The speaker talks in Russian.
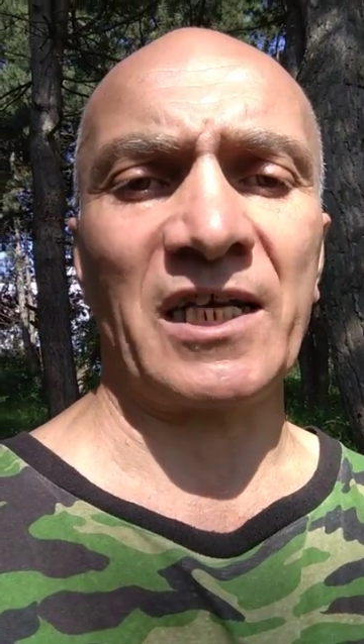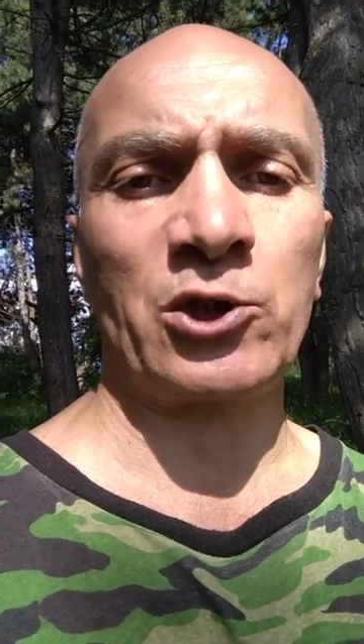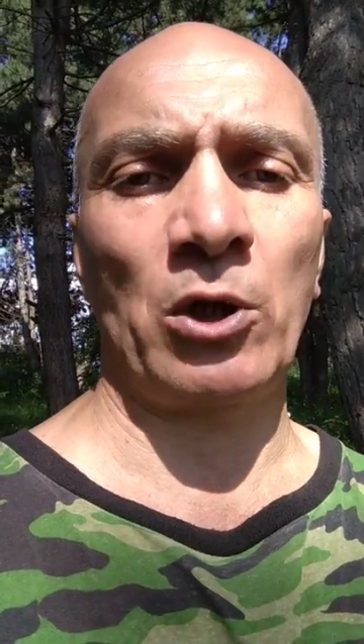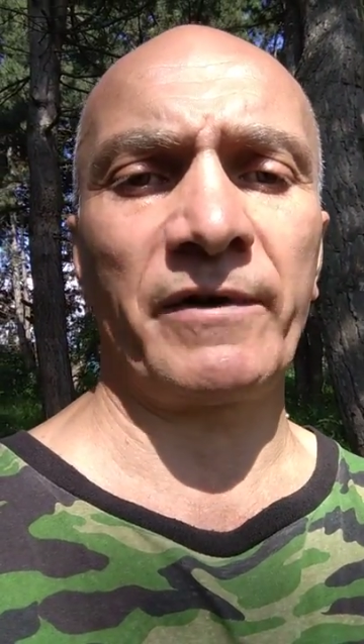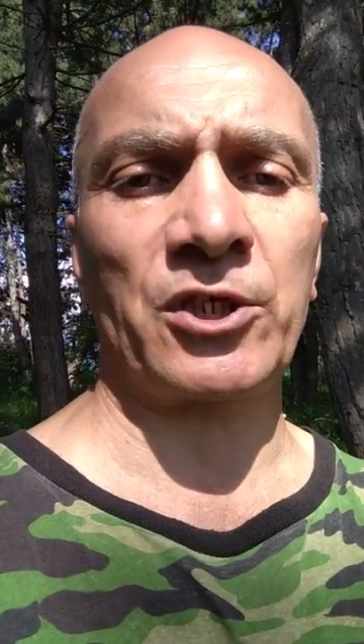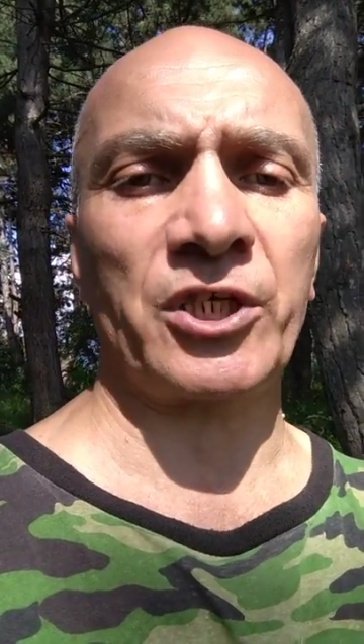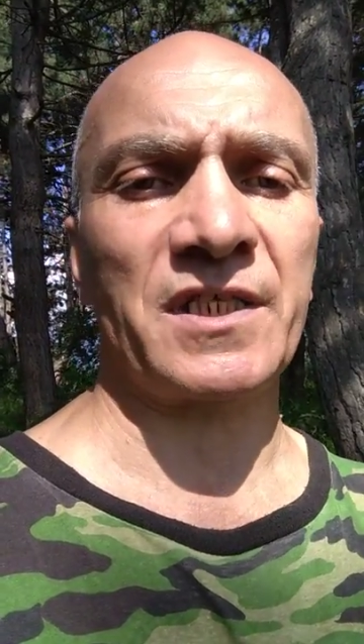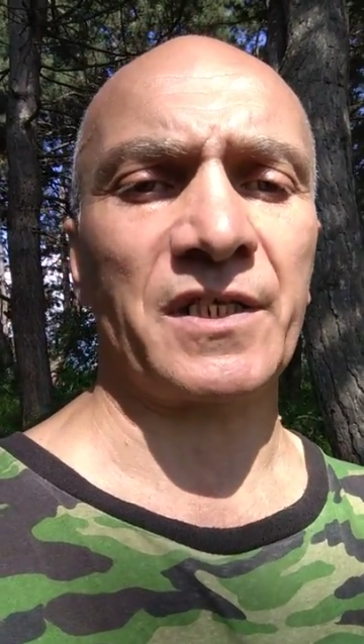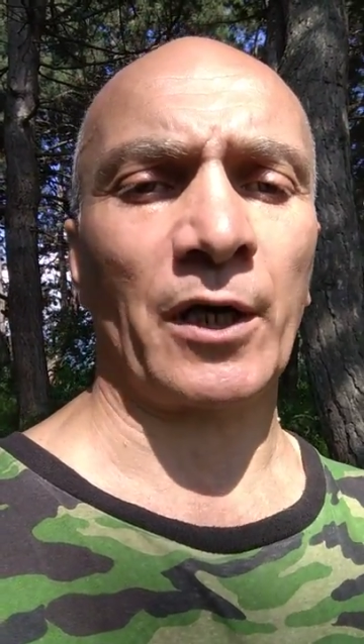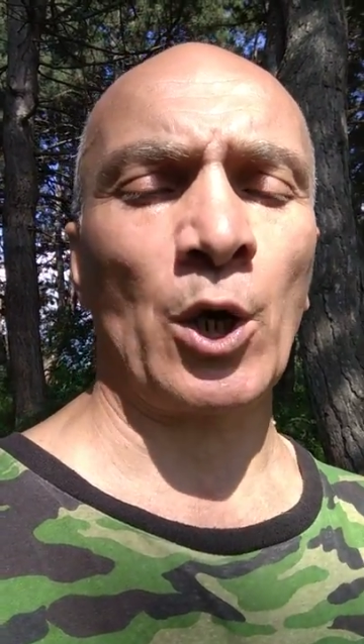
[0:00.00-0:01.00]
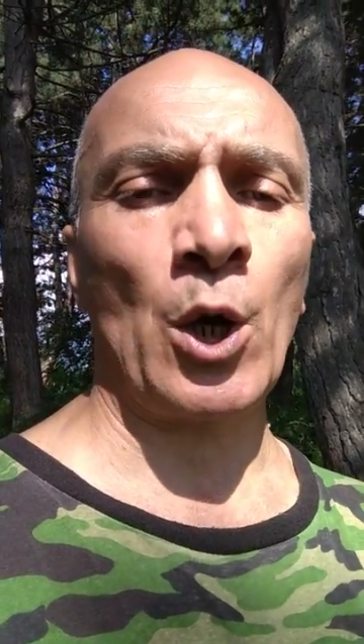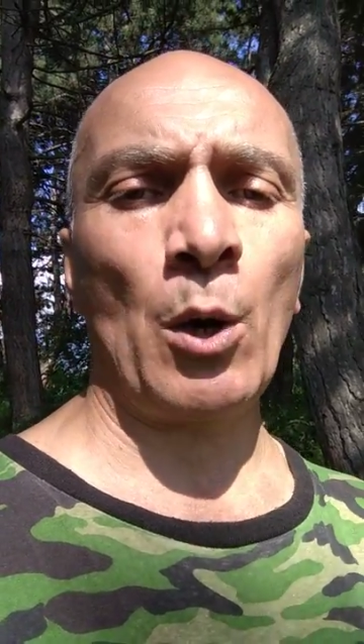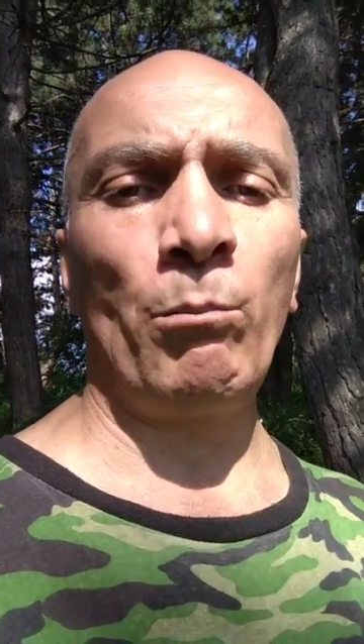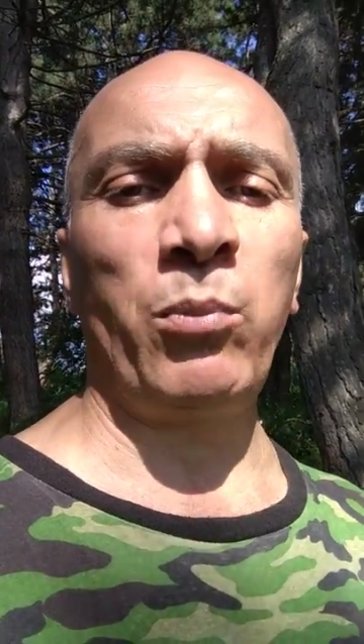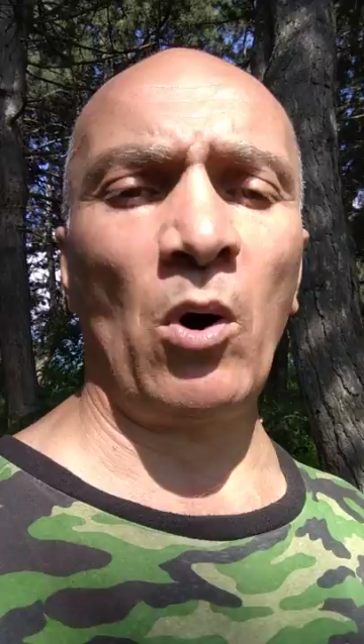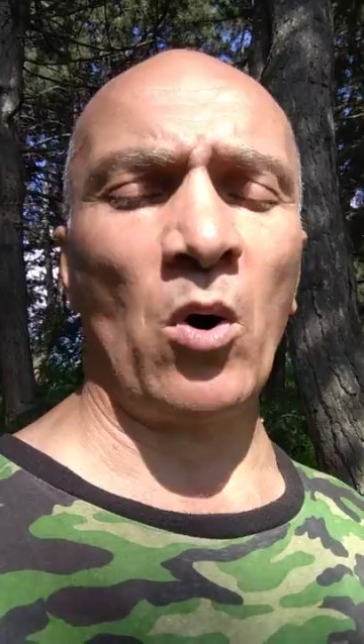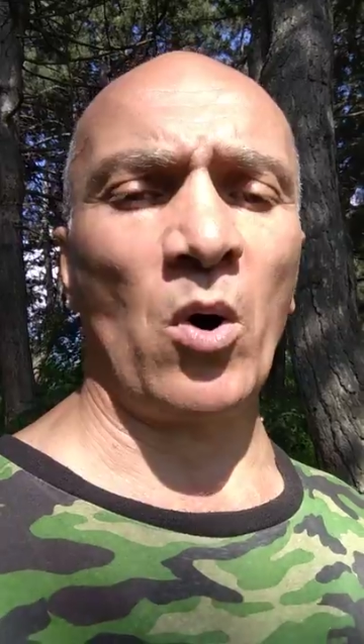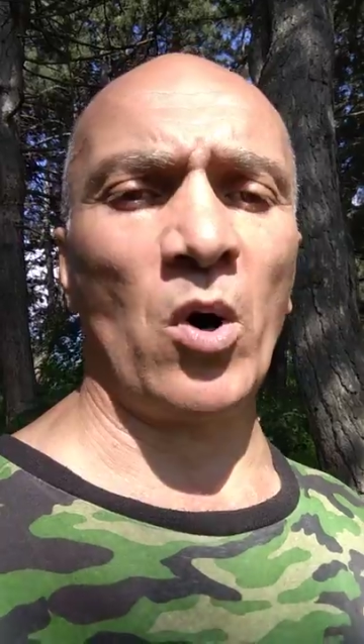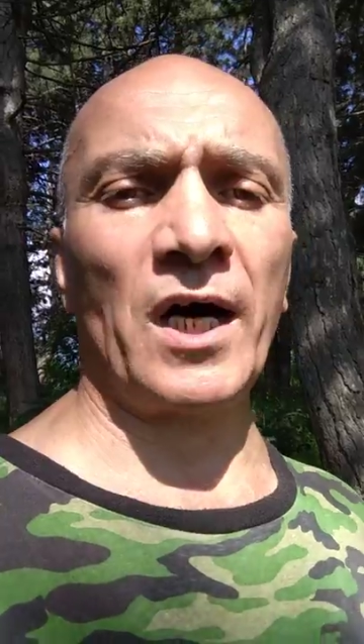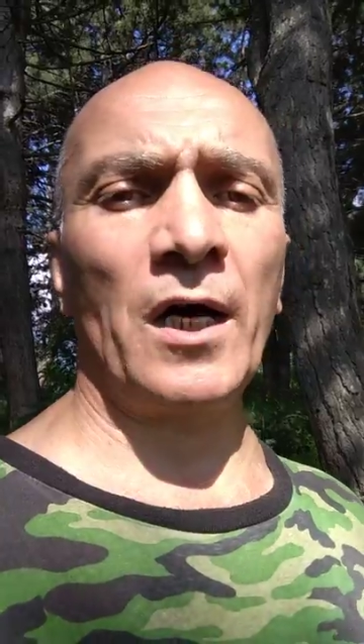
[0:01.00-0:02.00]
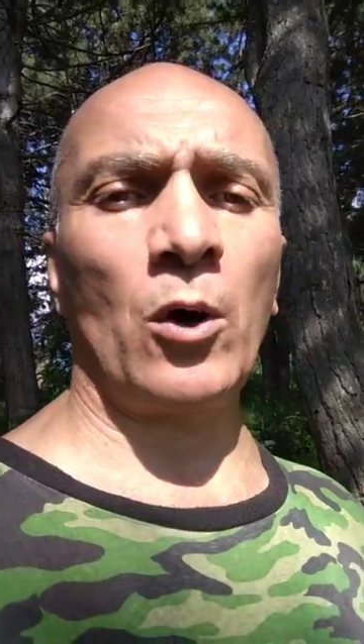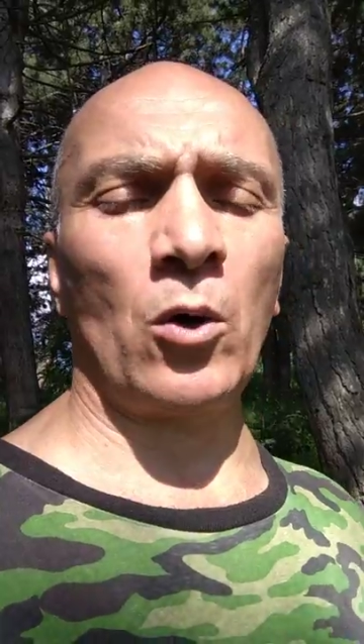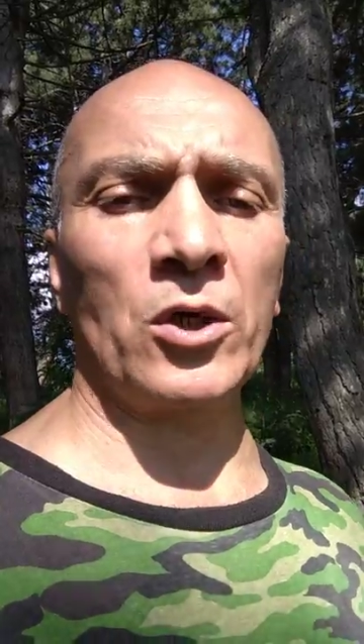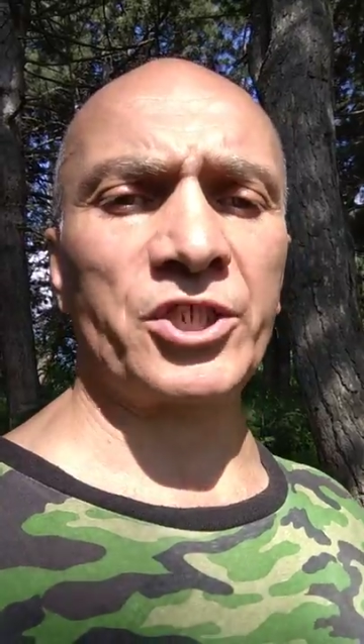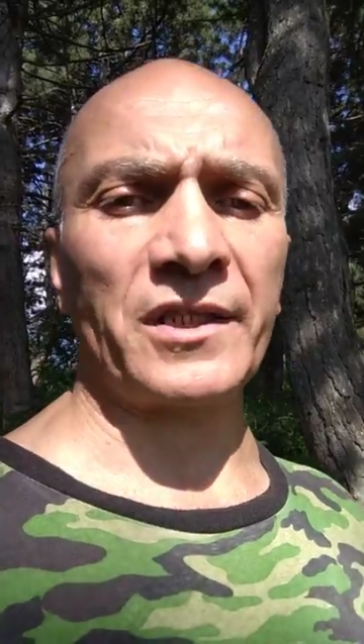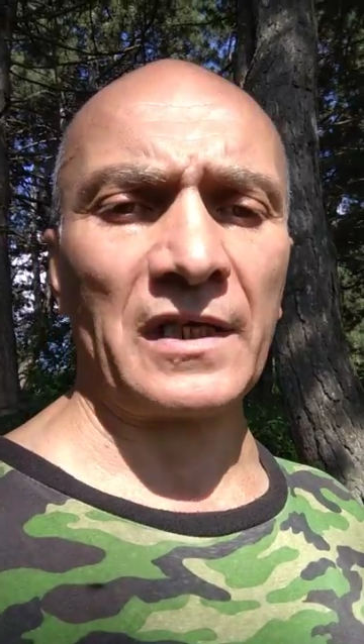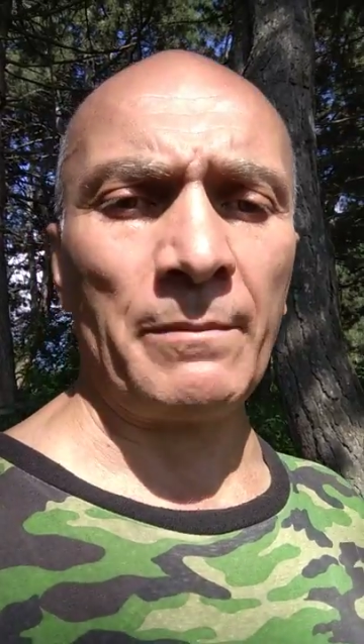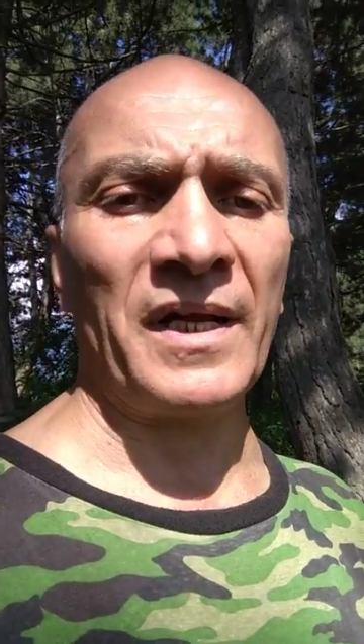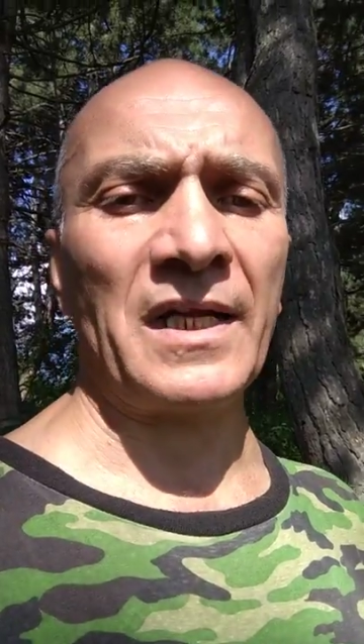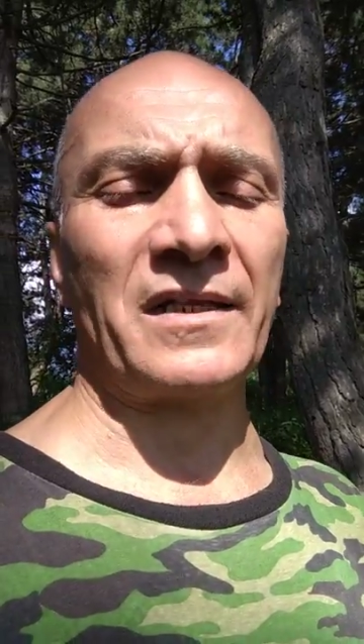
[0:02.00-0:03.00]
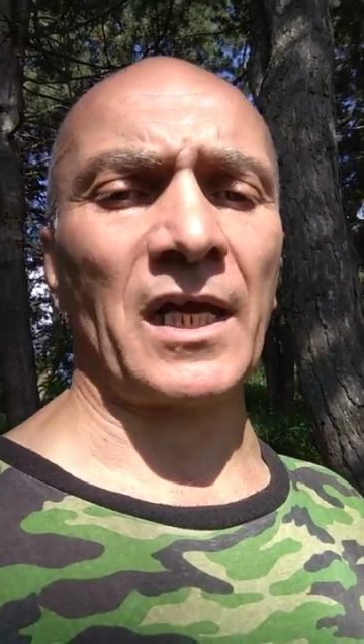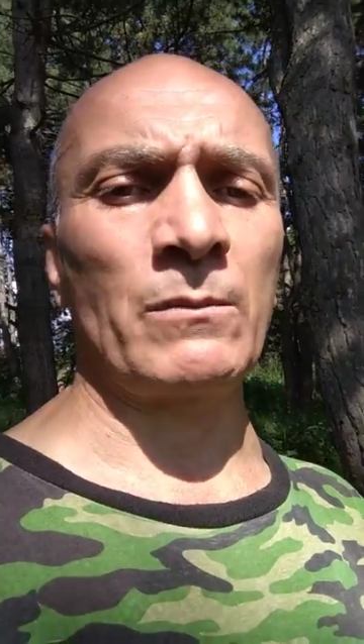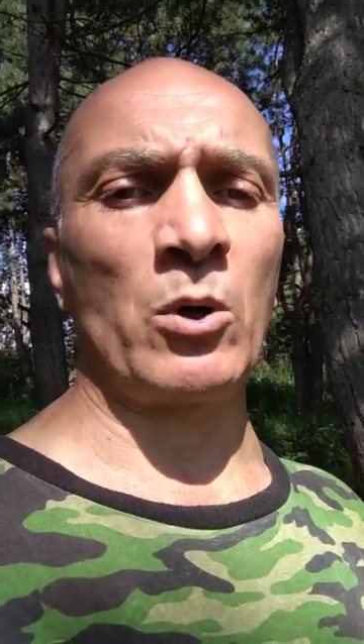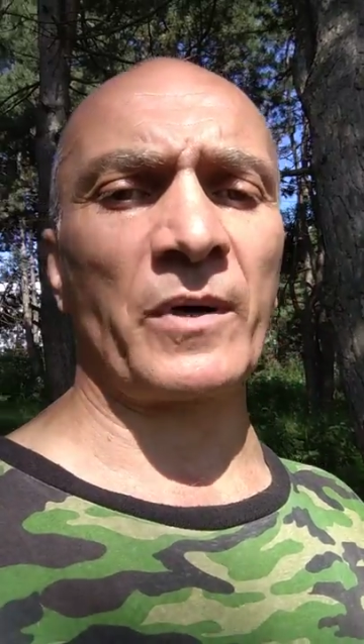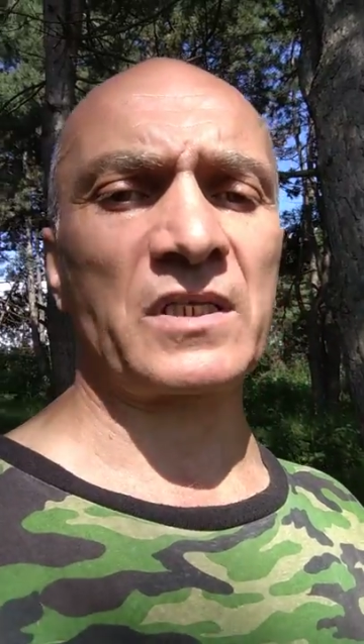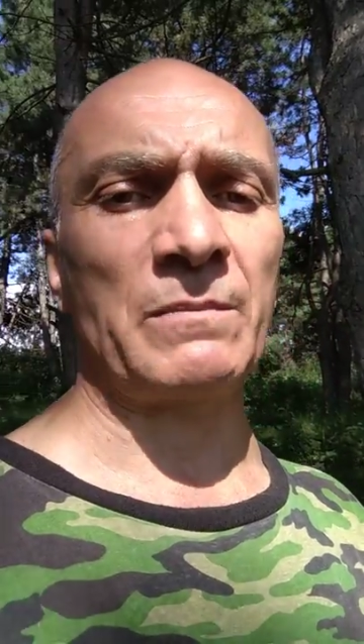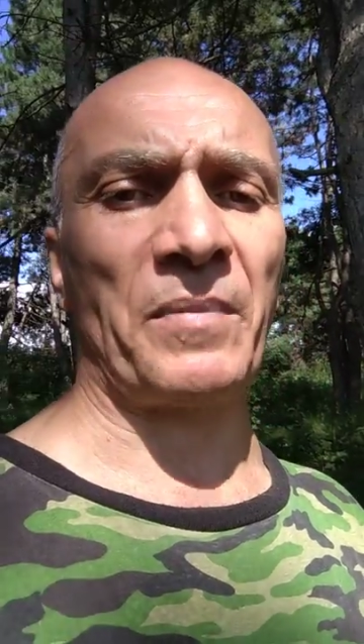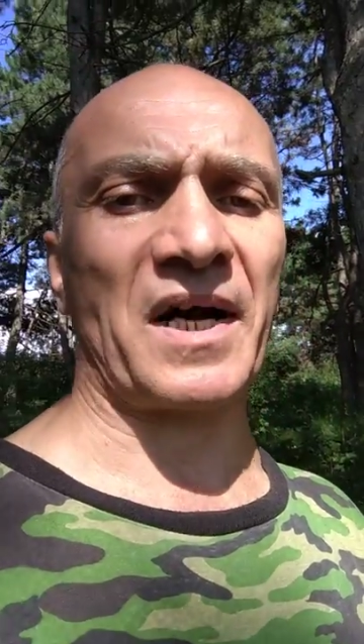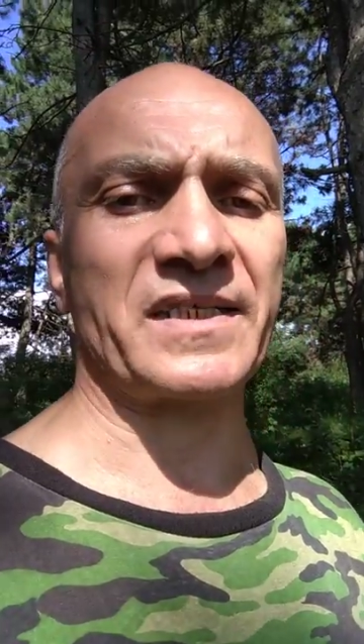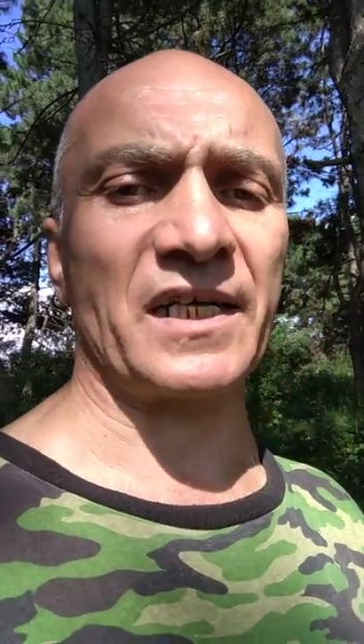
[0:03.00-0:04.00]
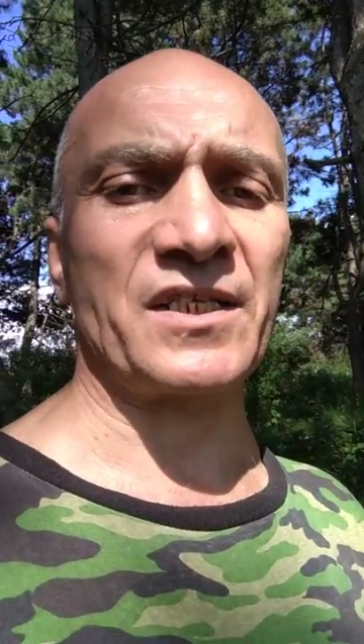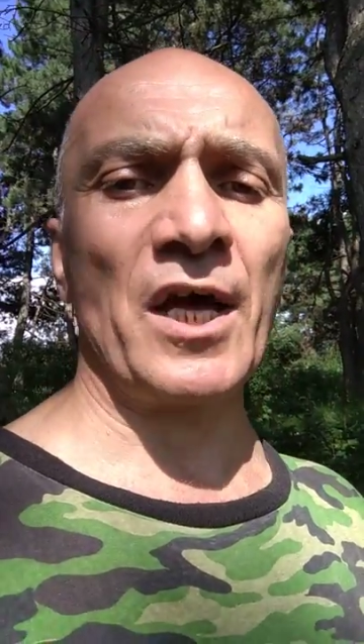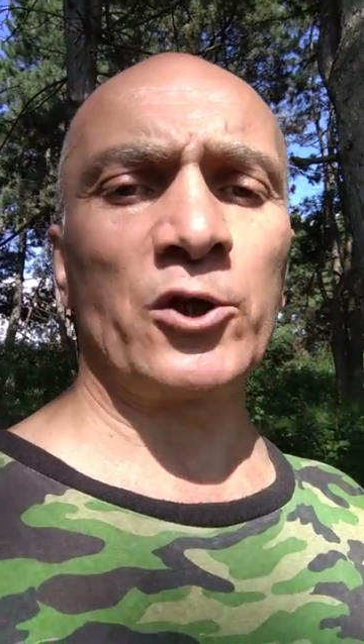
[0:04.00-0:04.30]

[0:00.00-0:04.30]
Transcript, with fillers: о слове жизни – Бог хочет именно таким образом показать,